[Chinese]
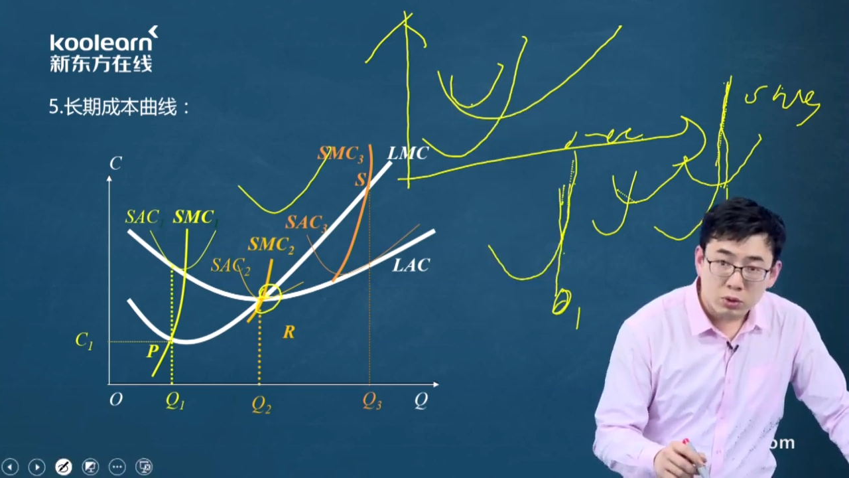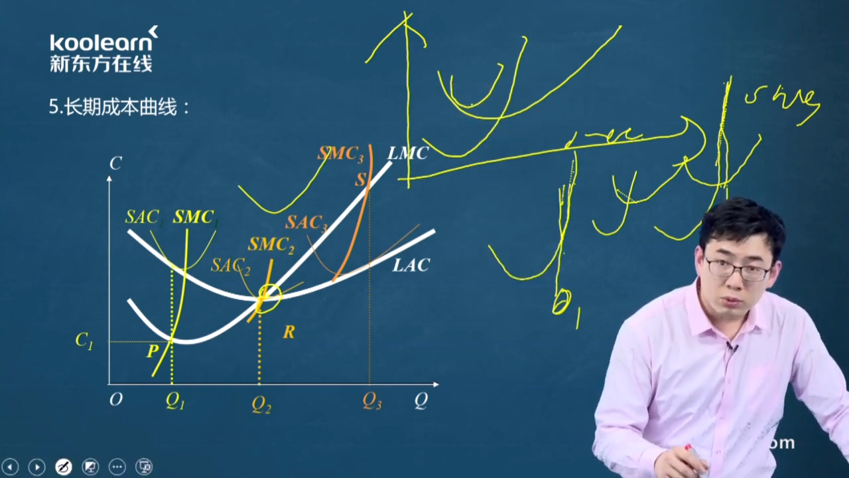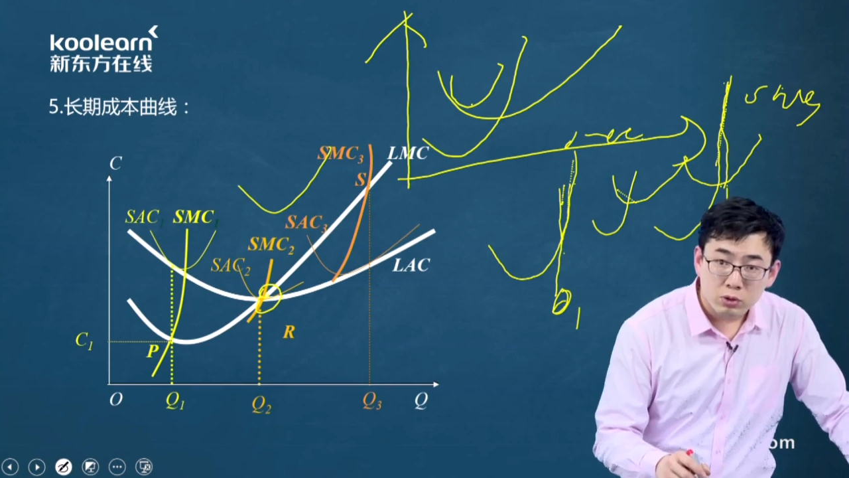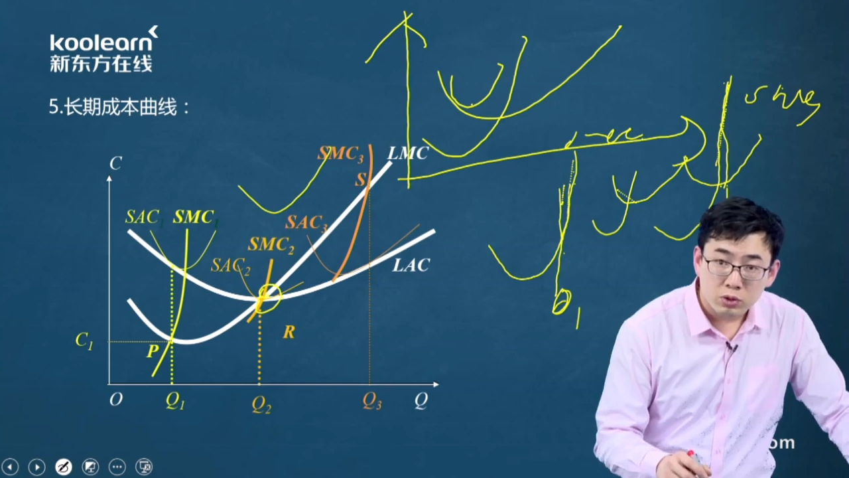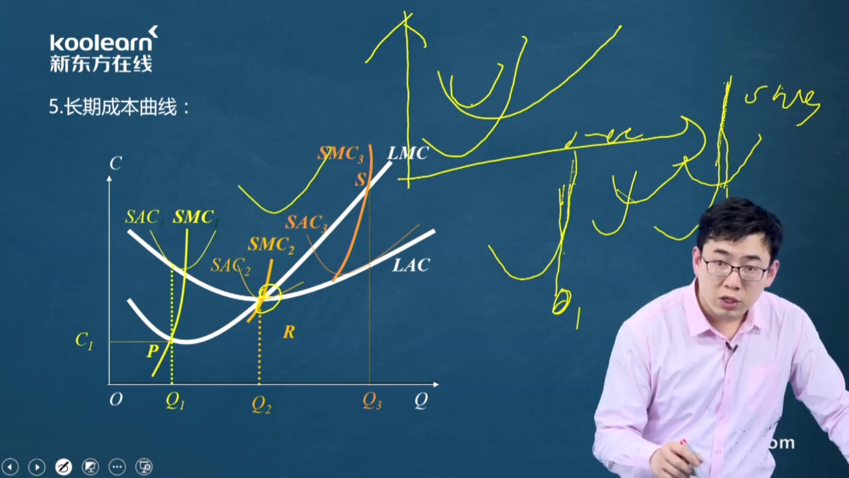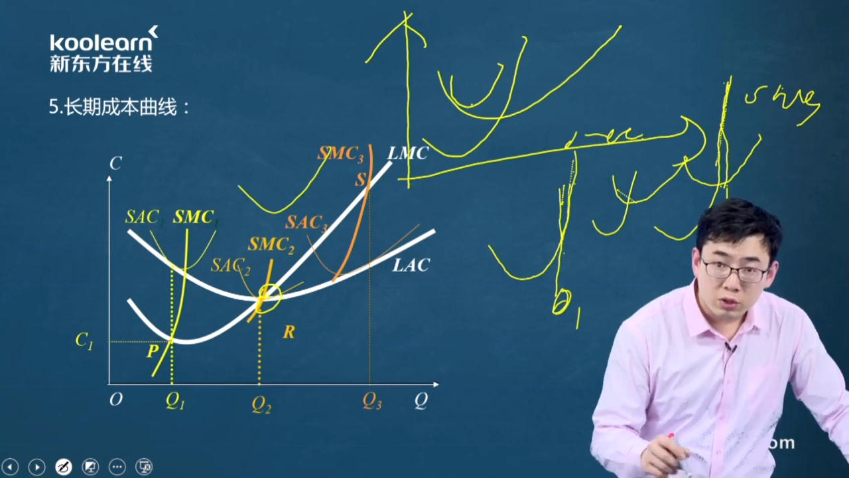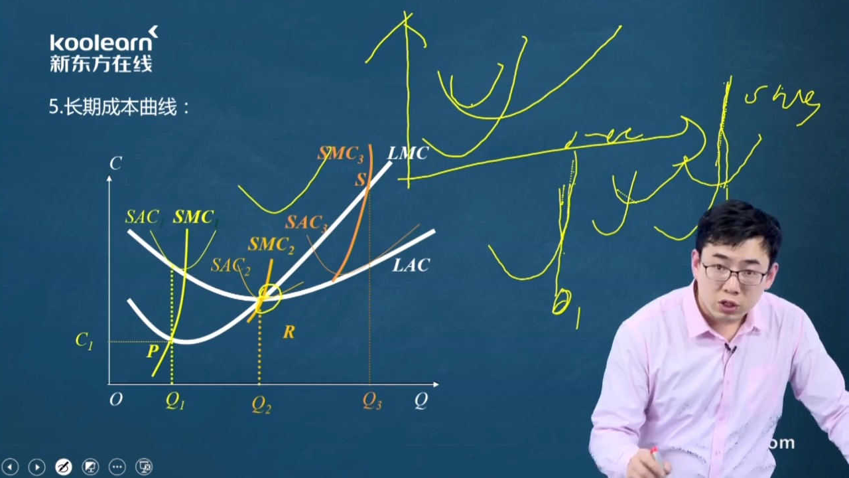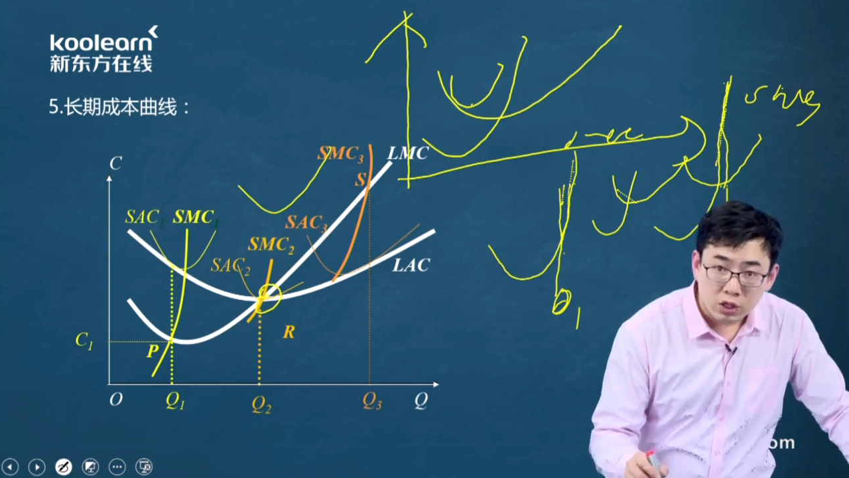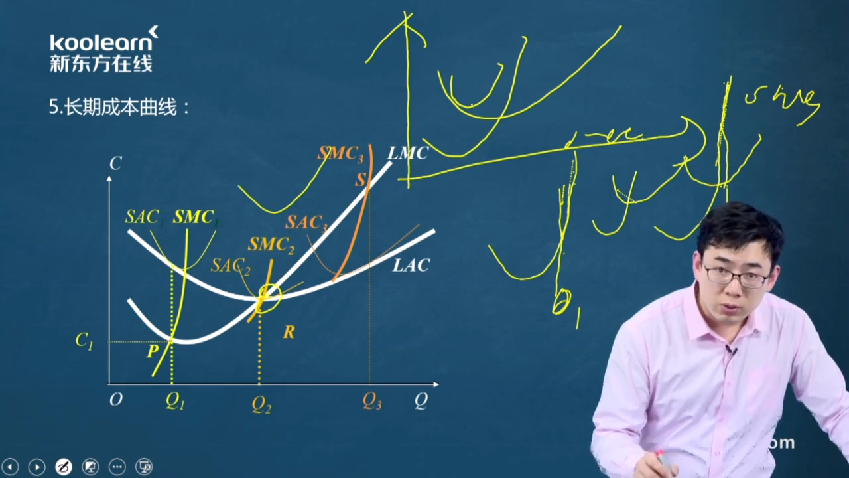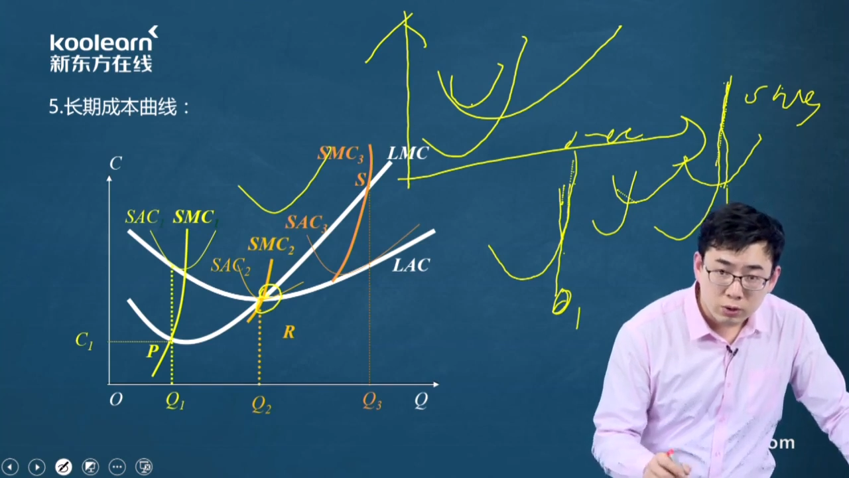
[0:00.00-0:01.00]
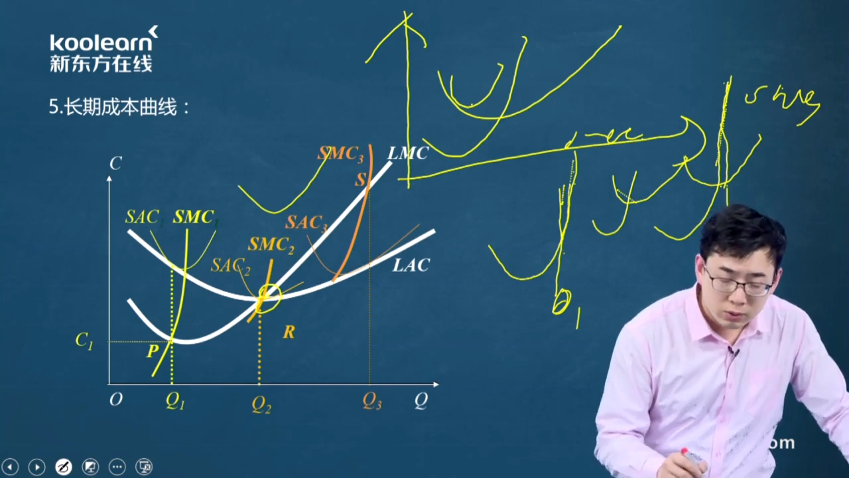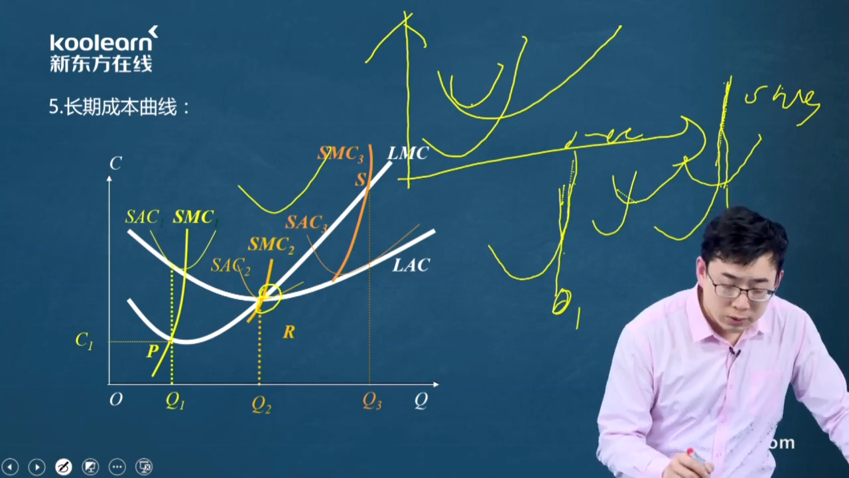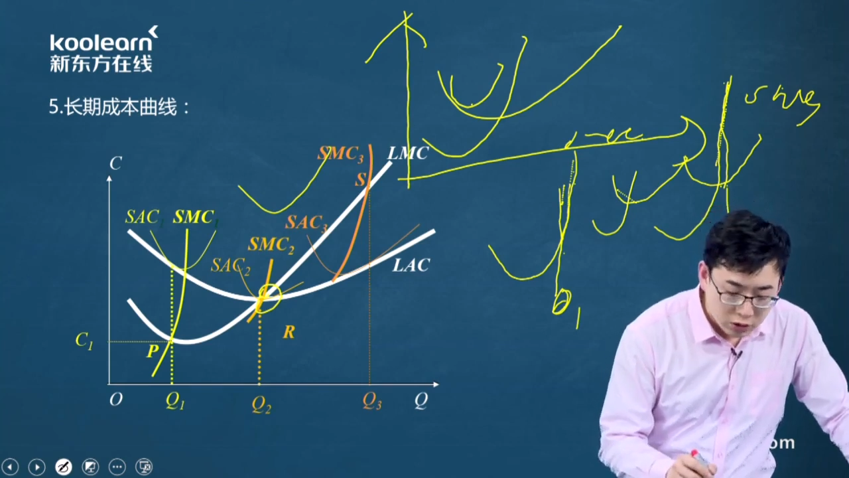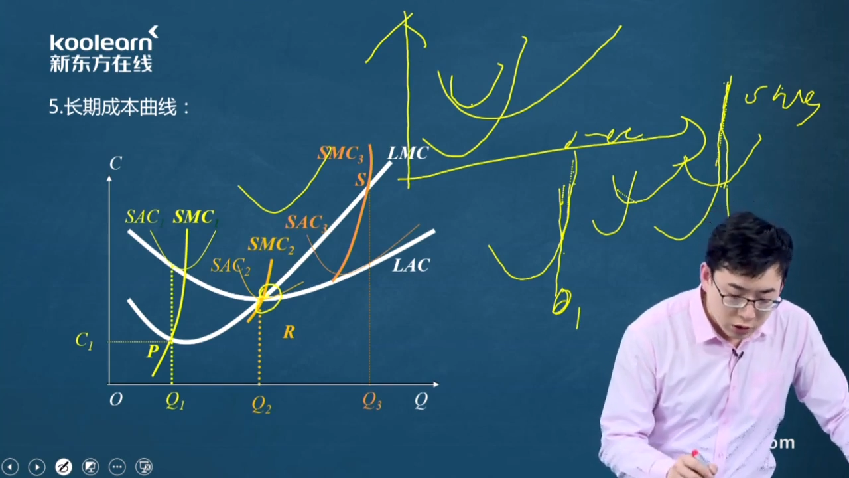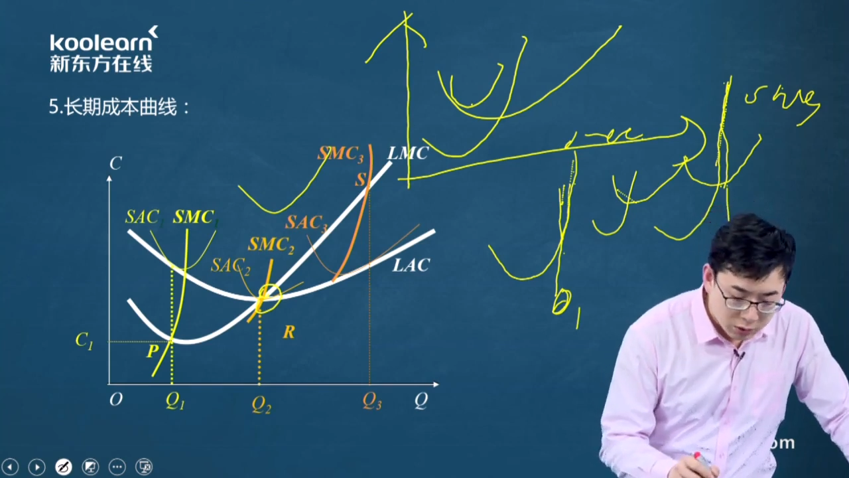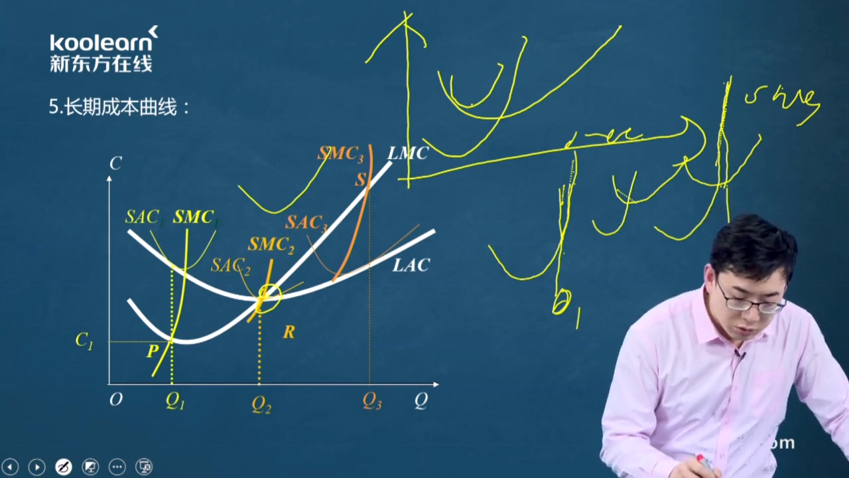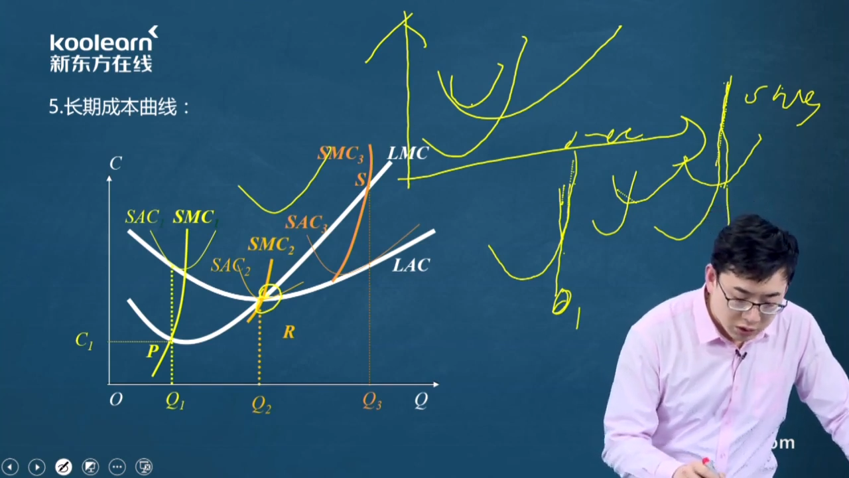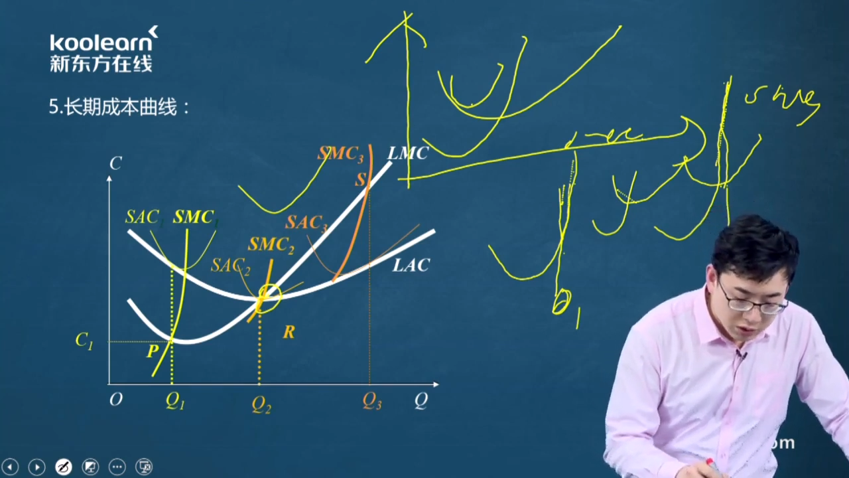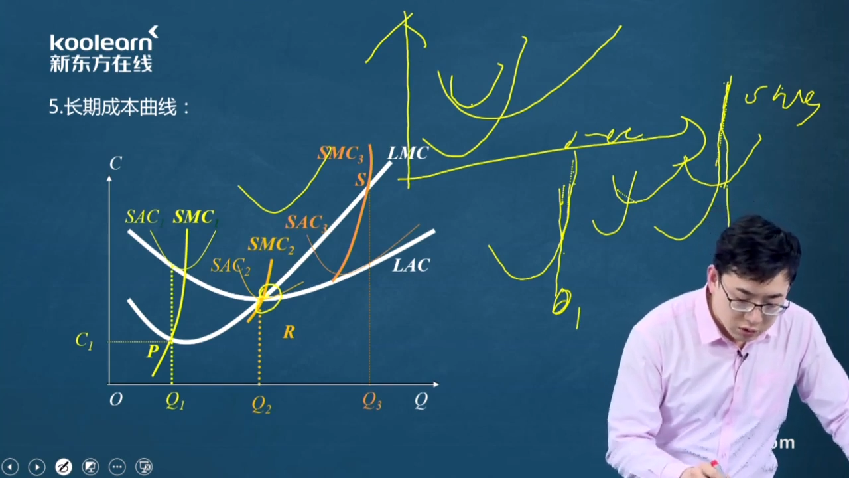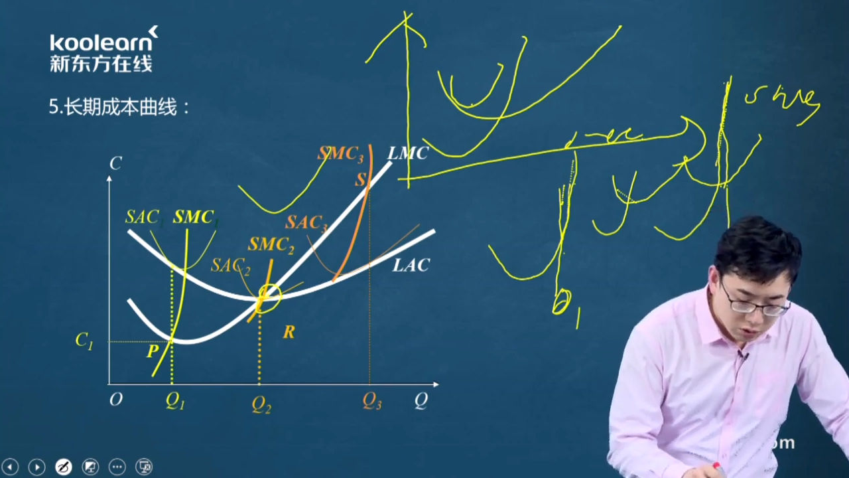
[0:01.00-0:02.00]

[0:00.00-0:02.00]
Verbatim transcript: 成本曲线与长期平均成本曲线的